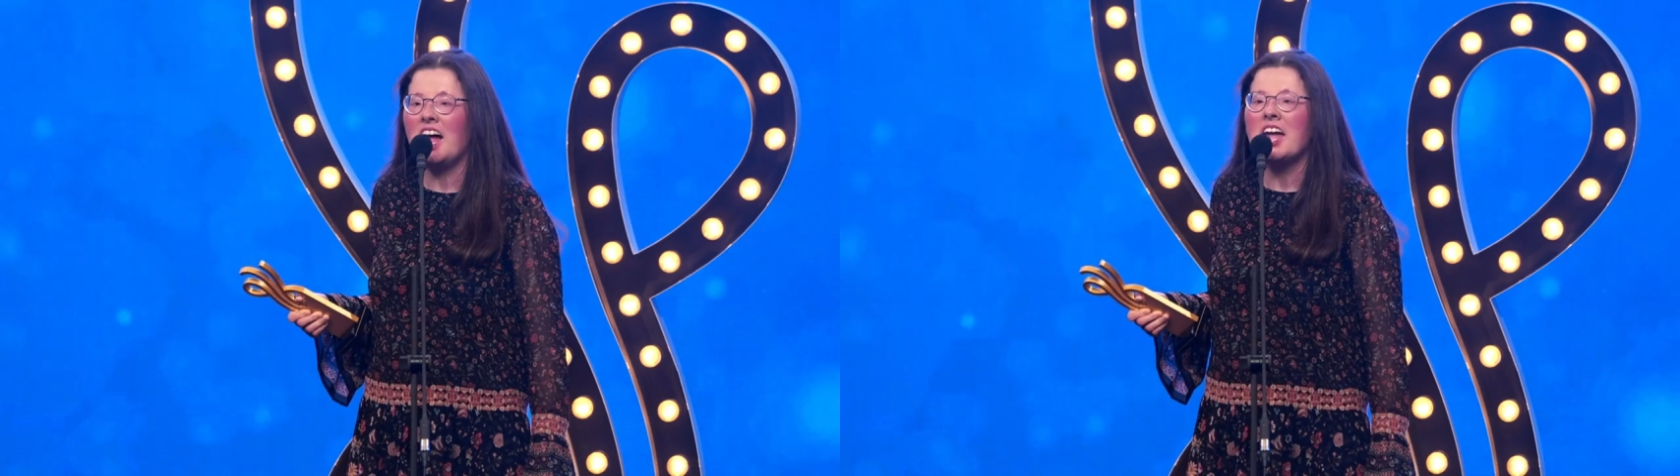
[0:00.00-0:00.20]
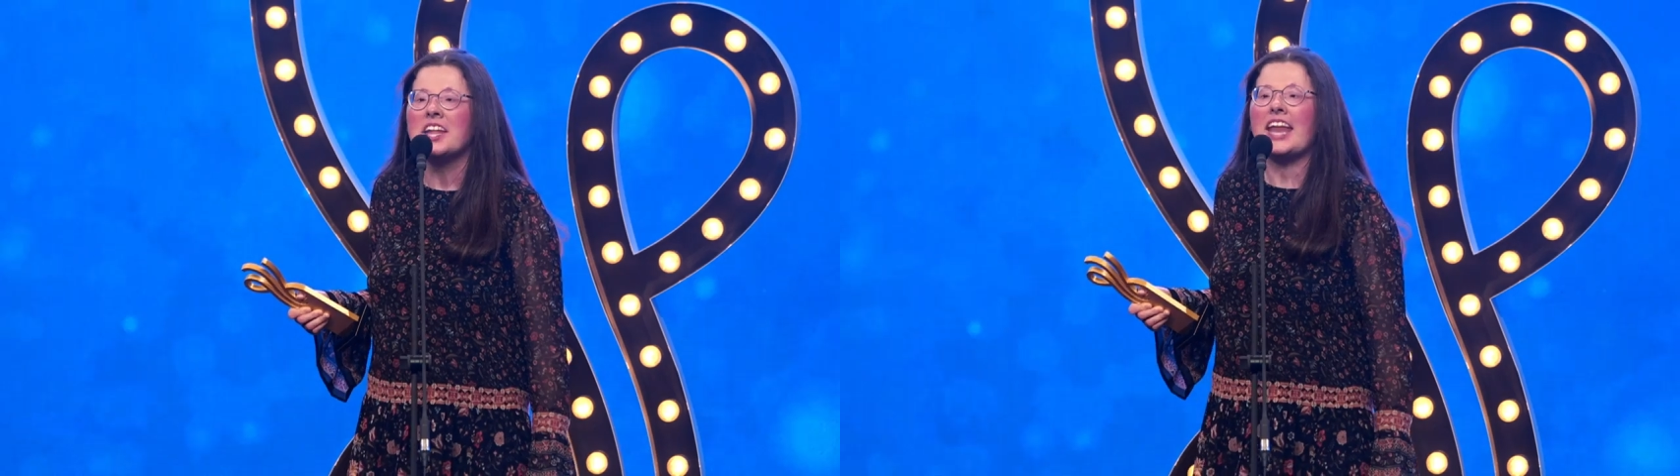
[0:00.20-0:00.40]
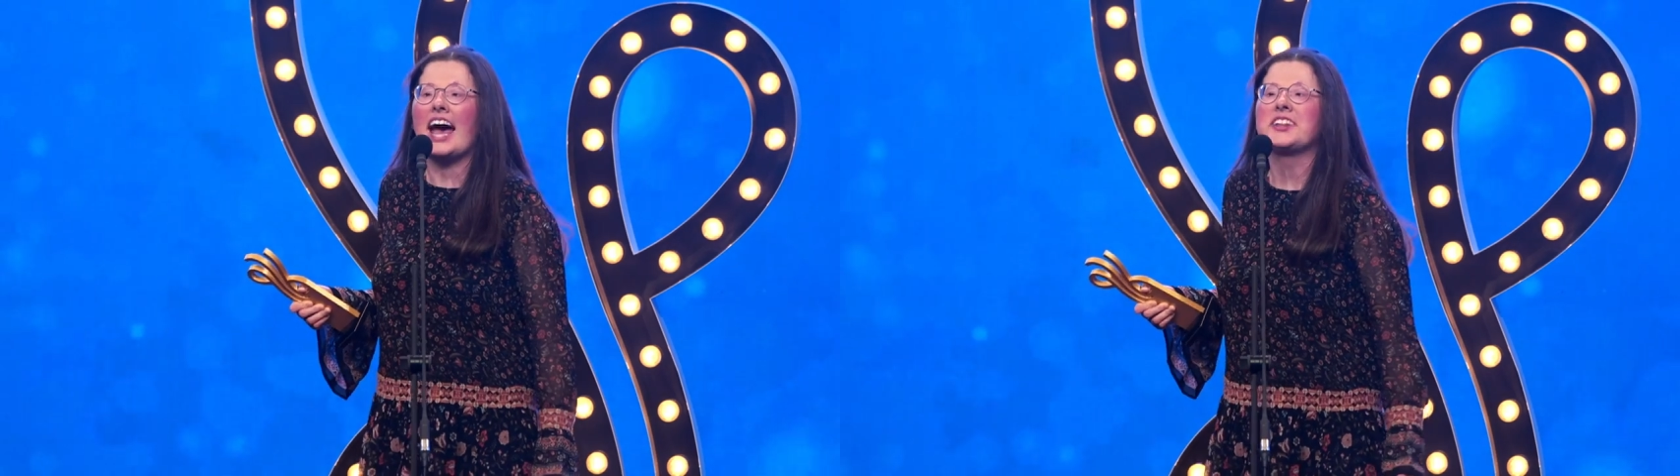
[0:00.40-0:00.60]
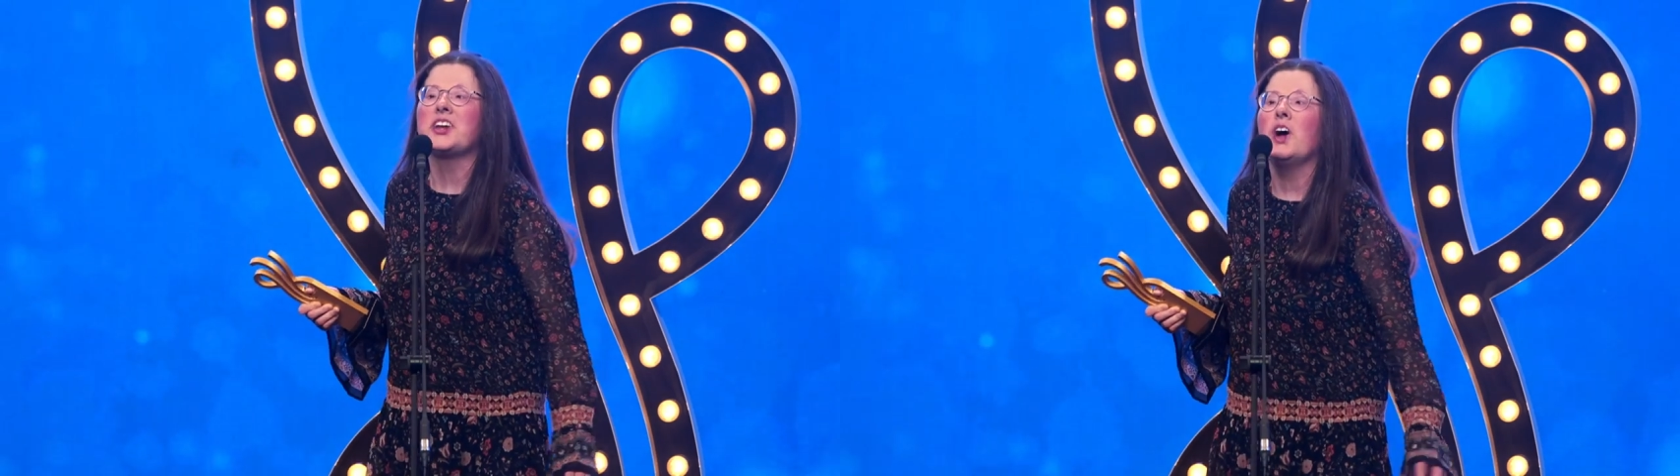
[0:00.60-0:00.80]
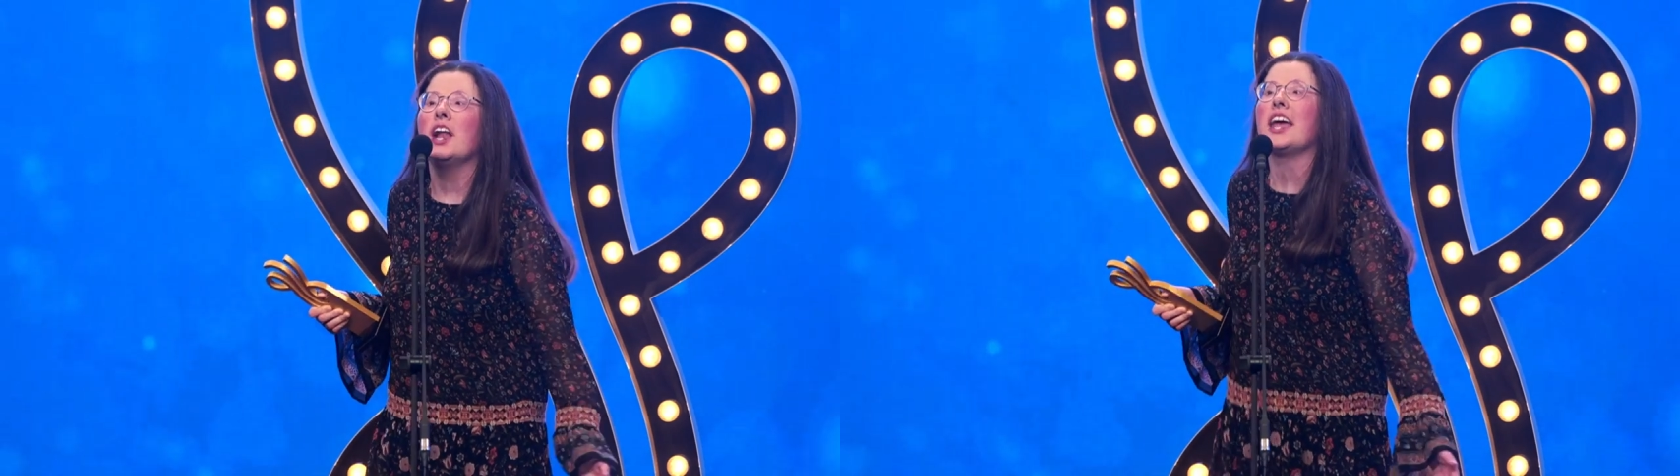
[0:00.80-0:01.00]

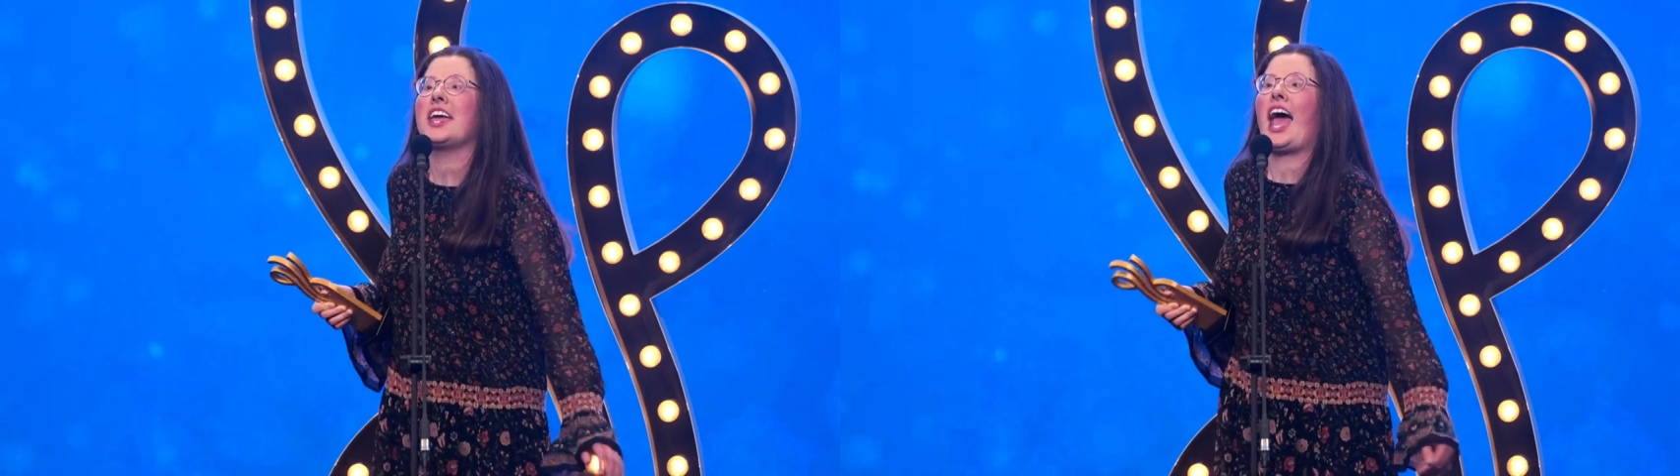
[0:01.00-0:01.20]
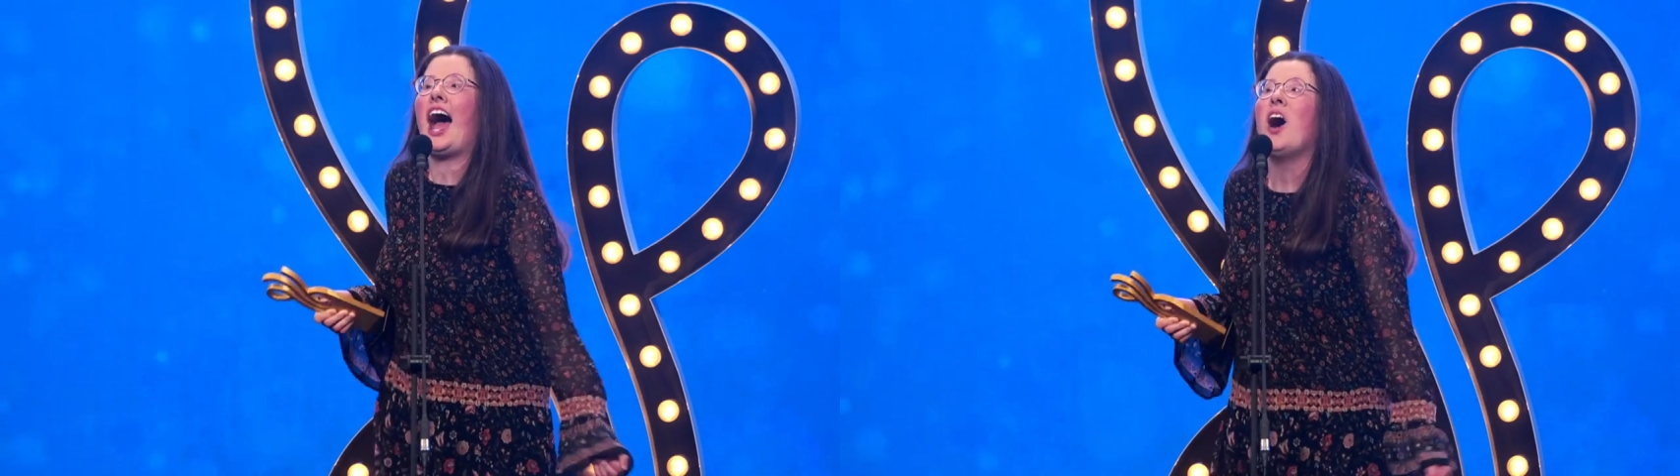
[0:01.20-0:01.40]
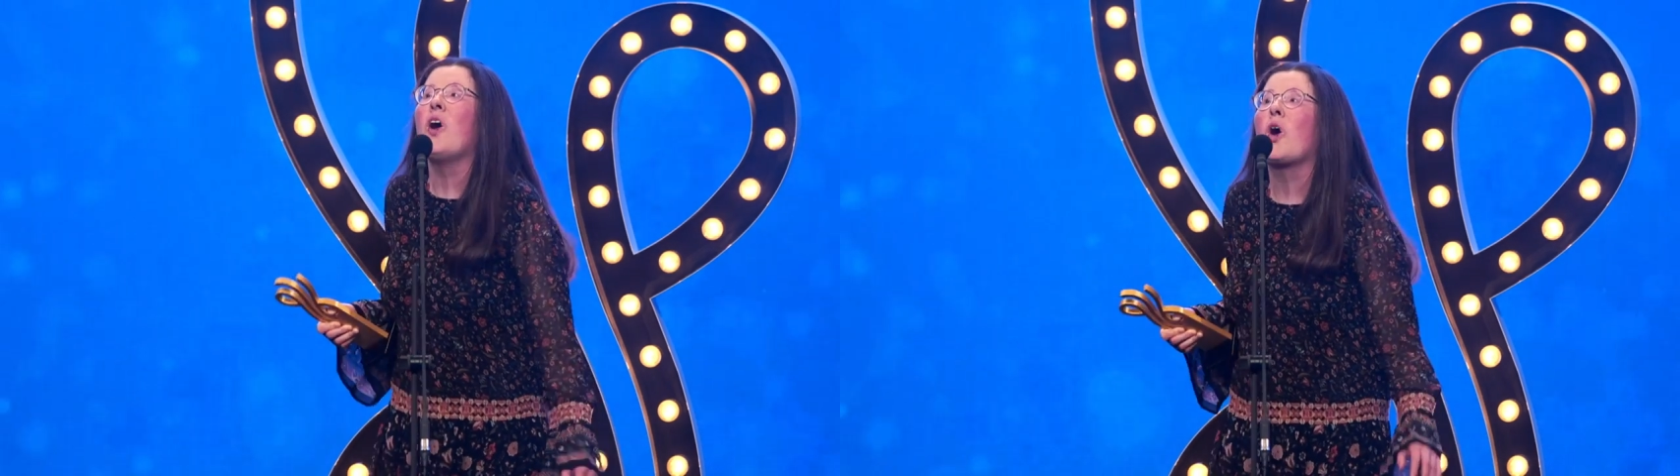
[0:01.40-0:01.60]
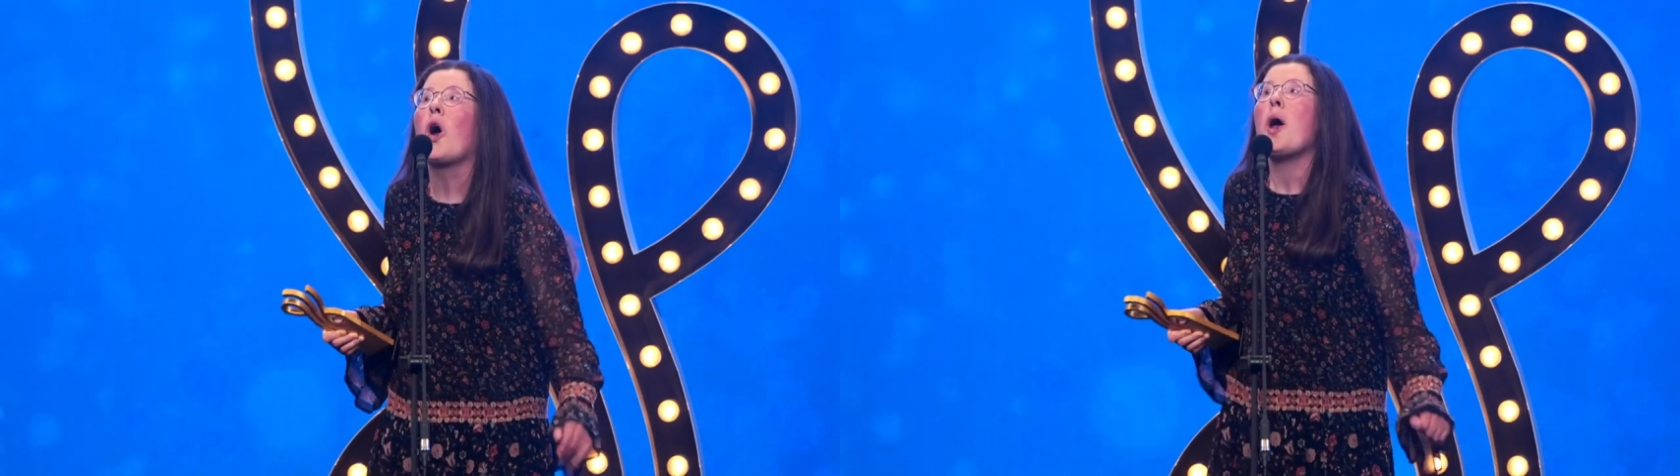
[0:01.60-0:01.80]
Natürlich auch